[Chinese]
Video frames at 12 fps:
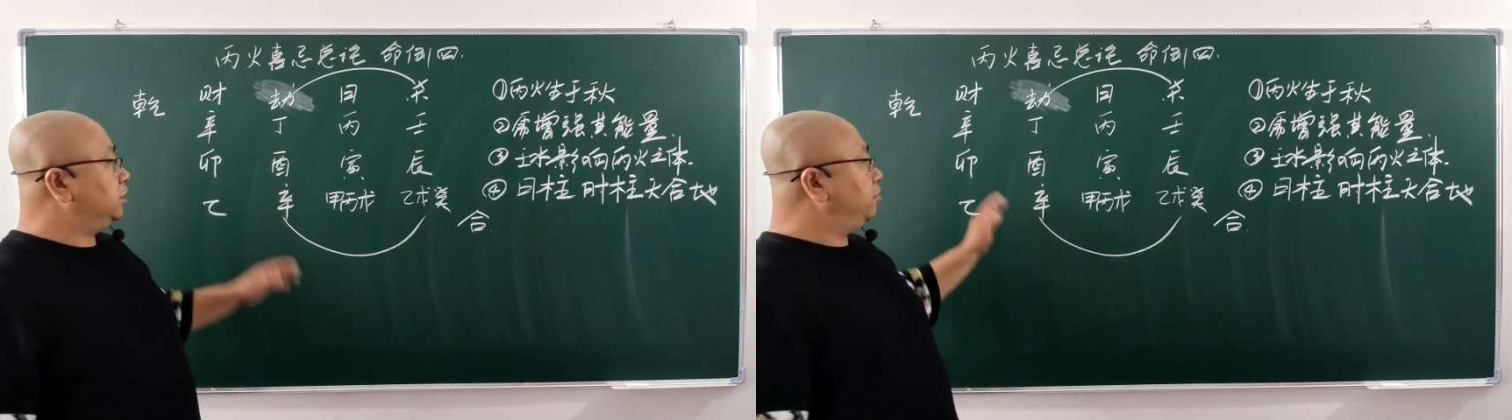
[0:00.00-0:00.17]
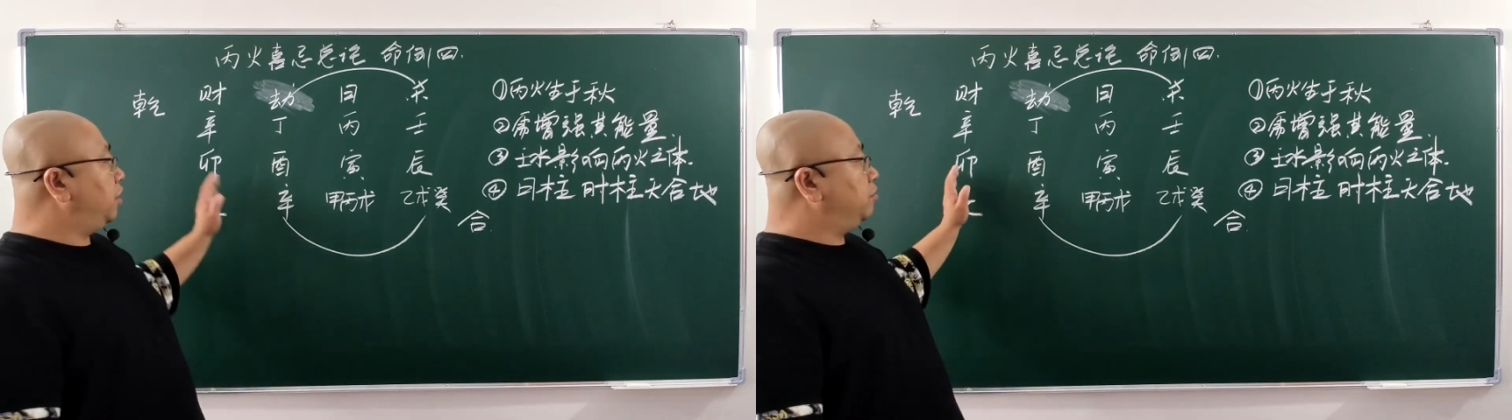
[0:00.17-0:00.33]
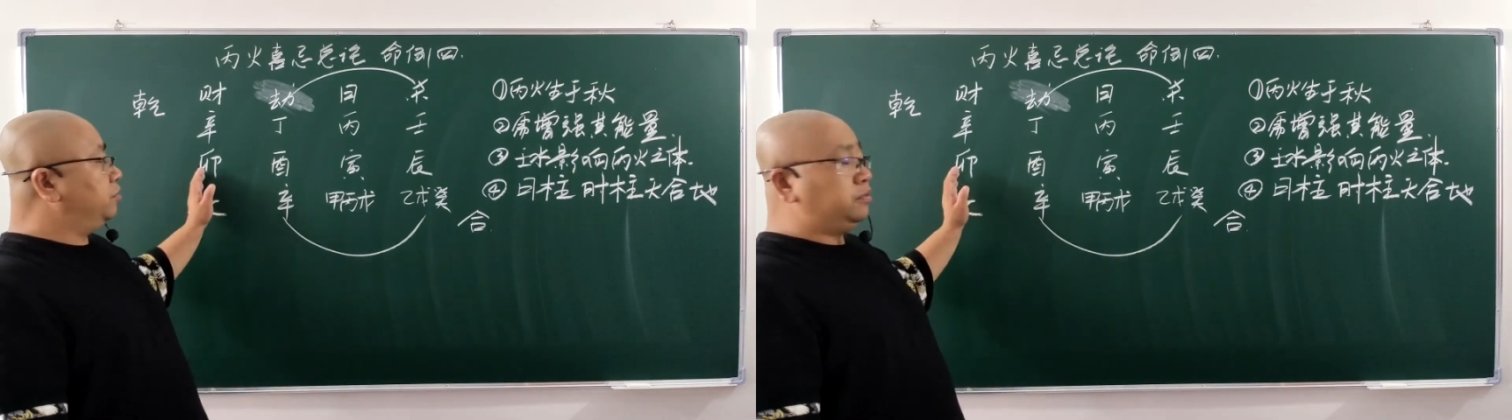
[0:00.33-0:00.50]

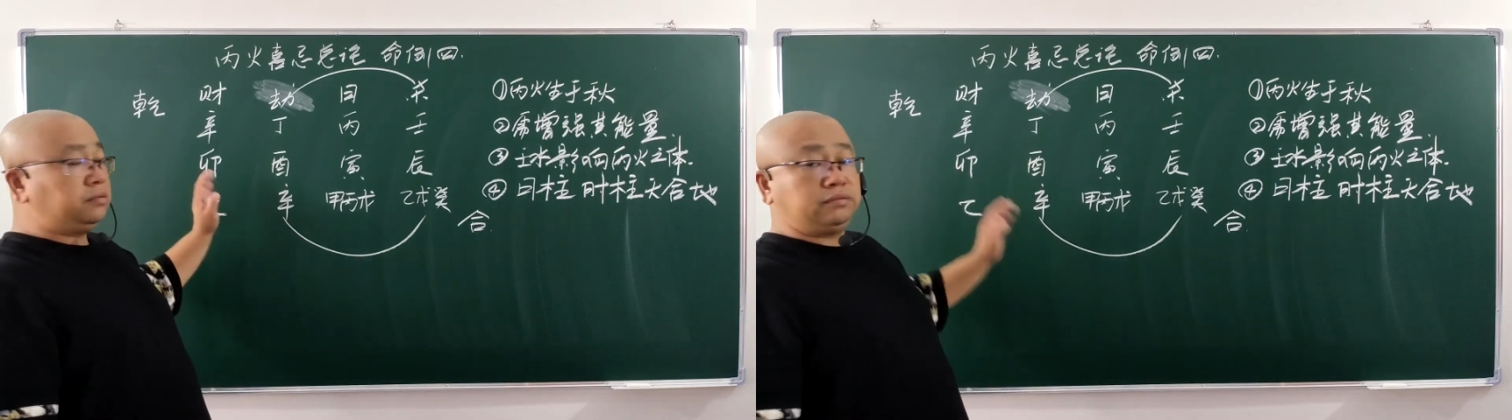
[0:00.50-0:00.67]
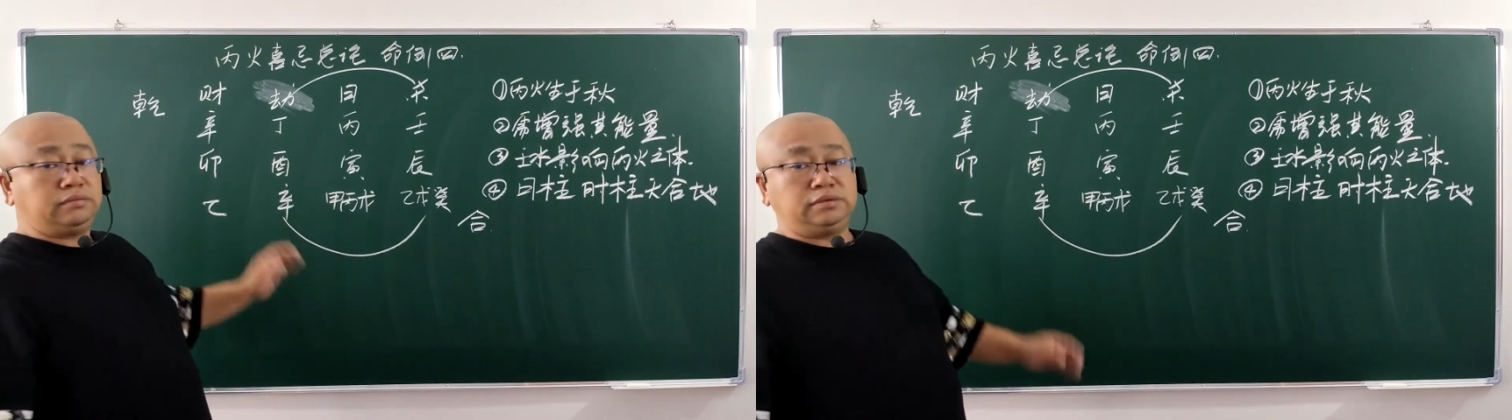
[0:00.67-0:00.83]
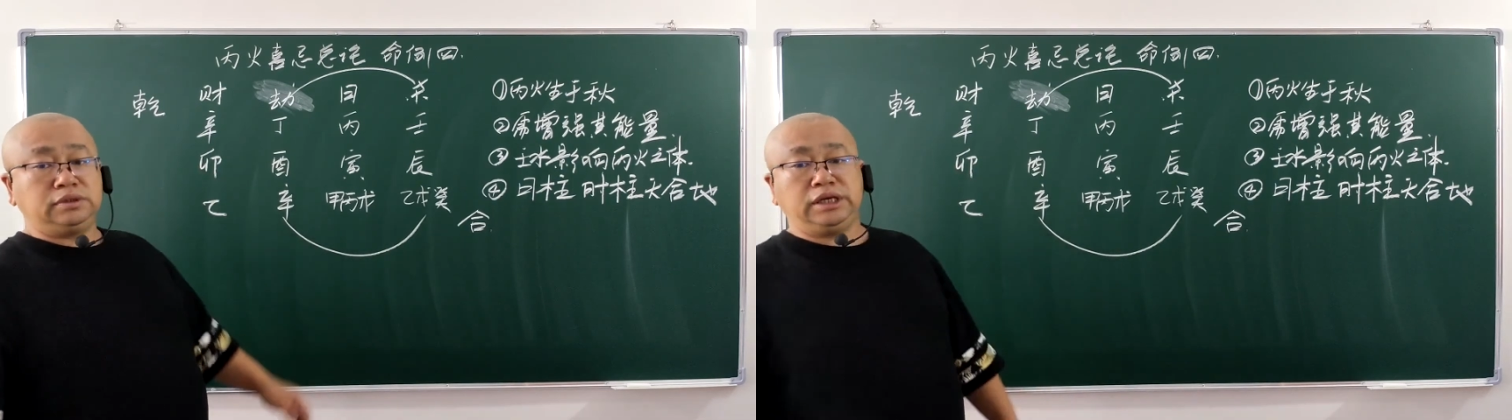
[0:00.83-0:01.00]
那也是不
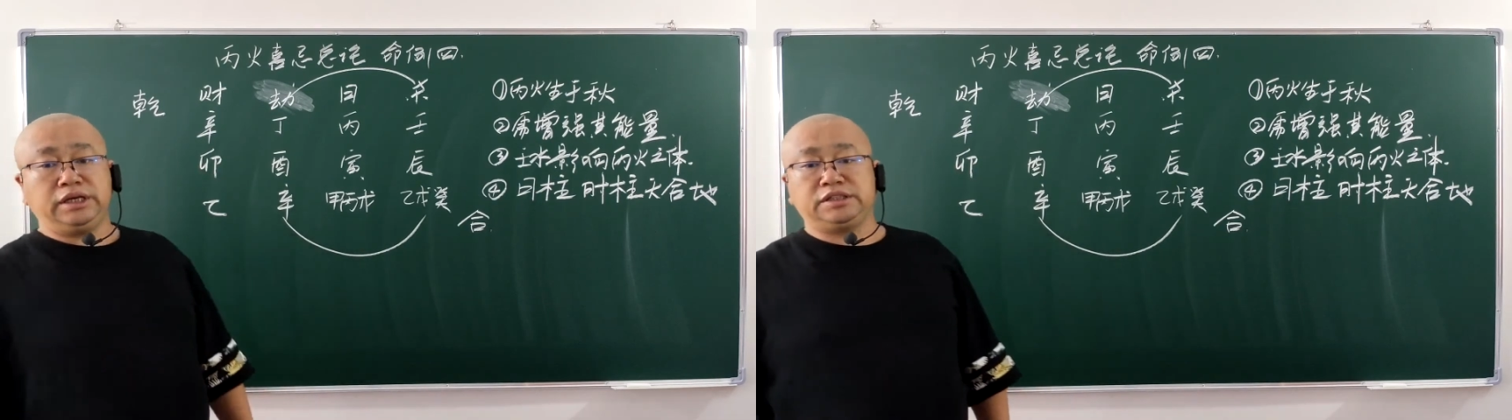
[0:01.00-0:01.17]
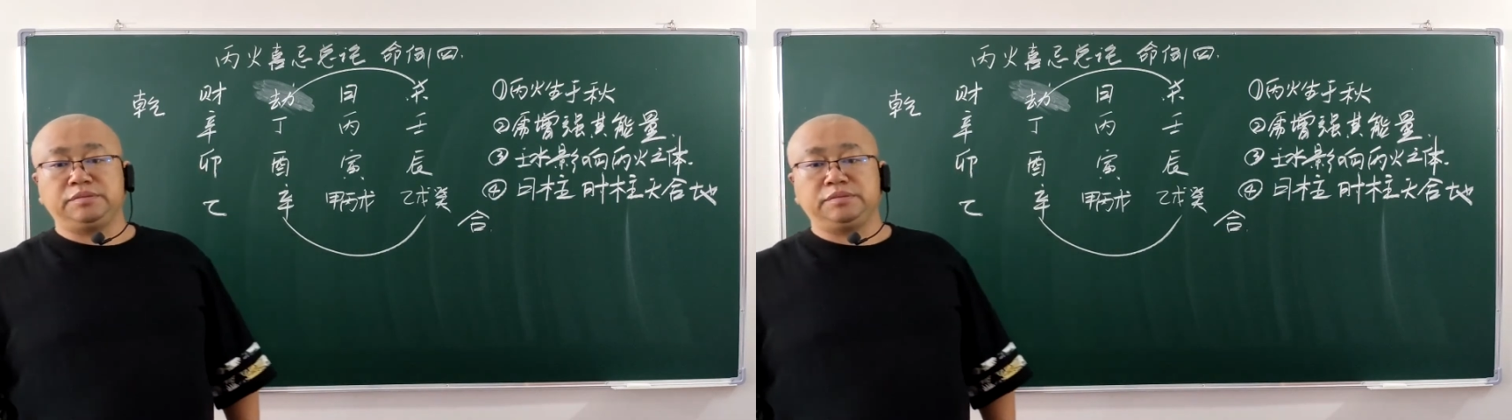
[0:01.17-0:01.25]
可能的。